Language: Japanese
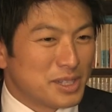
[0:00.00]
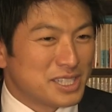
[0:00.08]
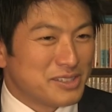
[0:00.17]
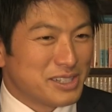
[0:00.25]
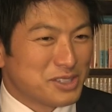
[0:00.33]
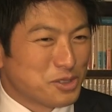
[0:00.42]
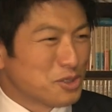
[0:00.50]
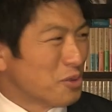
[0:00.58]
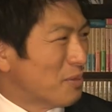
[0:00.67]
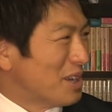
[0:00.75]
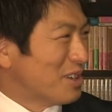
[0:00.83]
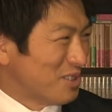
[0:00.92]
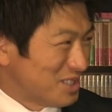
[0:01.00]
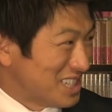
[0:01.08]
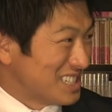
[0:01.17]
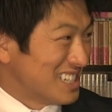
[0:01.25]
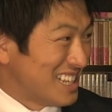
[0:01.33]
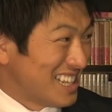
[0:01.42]
私はちょっと勉強
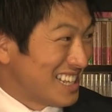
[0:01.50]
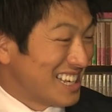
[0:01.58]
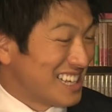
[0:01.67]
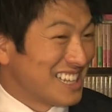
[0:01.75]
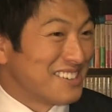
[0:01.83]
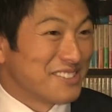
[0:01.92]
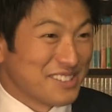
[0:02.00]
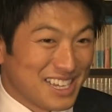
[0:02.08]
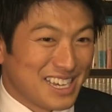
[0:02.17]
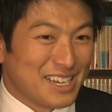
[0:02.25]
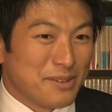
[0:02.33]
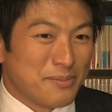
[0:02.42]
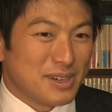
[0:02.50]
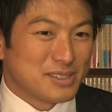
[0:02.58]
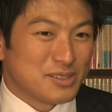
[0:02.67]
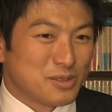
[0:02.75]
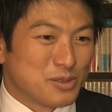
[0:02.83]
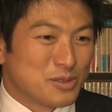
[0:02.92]
させていただいているので、うん、まあ
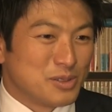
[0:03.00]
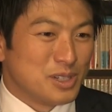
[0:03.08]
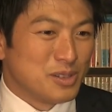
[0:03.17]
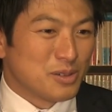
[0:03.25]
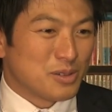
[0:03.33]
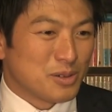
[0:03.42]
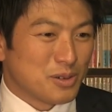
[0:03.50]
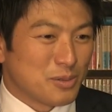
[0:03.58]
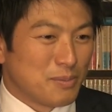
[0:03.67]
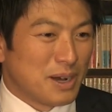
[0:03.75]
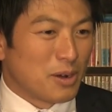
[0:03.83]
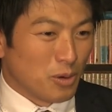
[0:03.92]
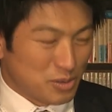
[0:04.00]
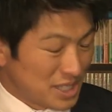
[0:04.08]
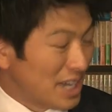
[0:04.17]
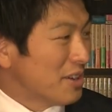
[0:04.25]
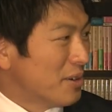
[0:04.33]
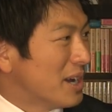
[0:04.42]
その国の、まあ、国
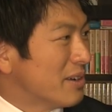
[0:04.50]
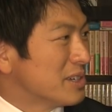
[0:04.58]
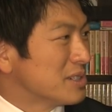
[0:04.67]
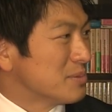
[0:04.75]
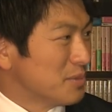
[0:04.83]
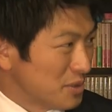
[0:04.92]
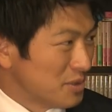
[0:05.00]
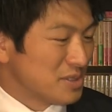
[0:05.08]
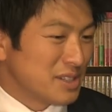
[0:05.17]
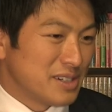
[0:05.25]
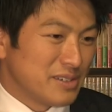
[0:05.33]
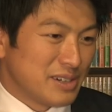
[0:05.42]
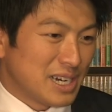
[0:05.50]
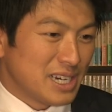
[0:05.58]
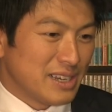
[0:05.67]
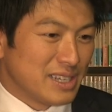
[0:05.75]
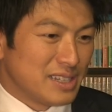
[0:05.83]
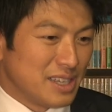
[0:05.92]
体を表すもの、それの中
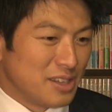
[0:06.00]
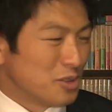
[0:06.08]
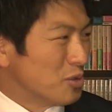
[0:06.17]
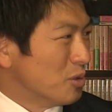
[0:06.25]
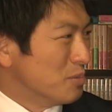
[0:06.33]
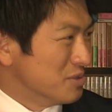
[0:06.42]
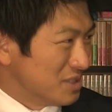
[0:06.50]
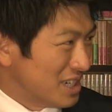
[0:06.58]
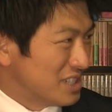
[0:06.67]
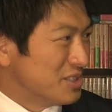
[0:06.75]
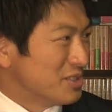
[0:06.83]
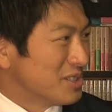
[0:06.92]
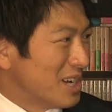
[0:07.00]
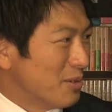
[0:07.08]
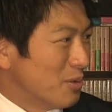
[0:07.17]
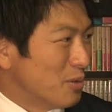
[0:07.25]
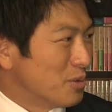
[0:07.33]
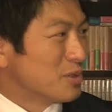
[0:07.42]
には伝統文化習慣
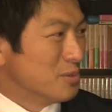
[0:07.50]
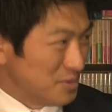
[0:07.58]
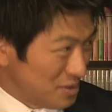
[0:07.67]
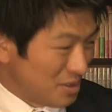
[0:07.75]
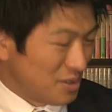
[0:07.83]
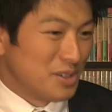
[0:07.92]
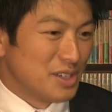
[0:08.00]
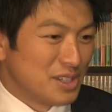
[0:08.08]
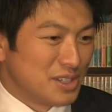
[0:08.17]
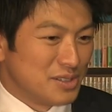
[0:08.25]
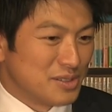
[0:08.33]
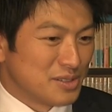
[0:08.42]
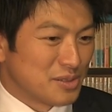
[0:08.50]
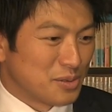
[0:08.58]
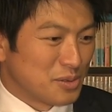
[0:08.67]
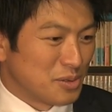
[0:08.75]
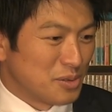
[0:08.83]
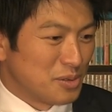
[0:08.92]
を含むという
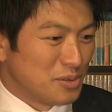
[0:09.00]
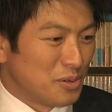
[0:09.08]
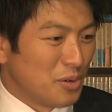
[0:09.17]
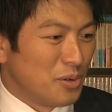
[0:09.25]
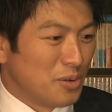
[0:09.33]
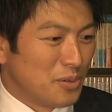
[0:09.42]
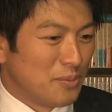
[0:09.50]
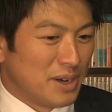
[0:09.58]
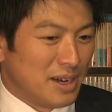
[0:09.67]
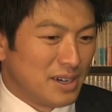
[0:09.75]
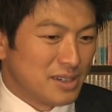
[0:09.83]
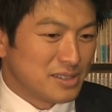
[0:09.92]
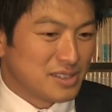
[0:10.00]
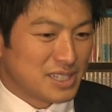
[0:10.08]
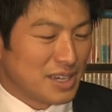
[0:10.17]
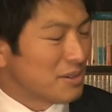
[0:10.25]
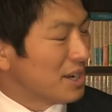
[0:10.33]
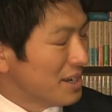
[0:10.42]
ことを、うん、まあ
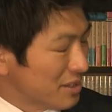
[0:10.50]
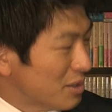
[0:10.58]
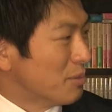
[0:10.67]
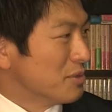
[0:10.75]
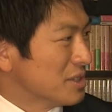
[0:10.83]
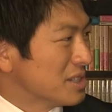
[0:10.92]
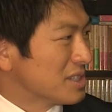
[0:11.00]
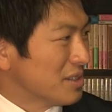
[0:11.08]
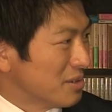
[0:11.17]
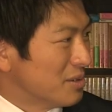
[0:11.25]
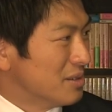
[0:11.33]
伝えるかなとは思うんですけど。